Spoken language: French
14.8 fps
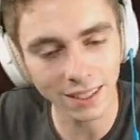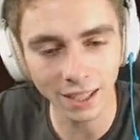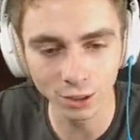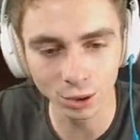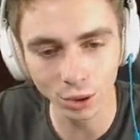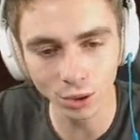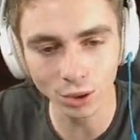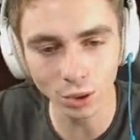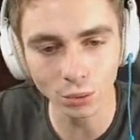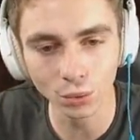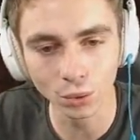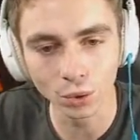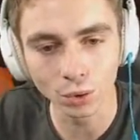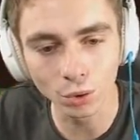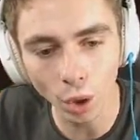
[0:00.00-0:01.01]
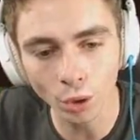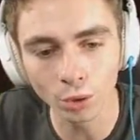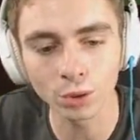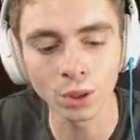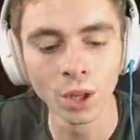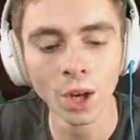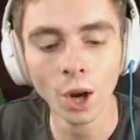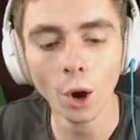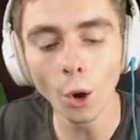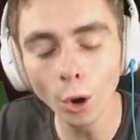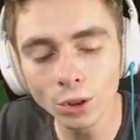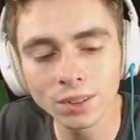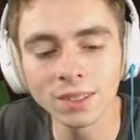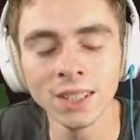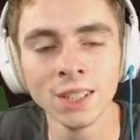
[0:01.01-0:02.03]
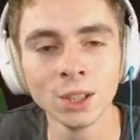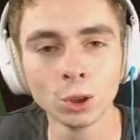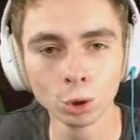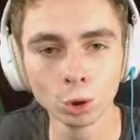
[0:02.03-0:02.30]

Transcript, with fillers: un truc de fou. Donc, aussi, je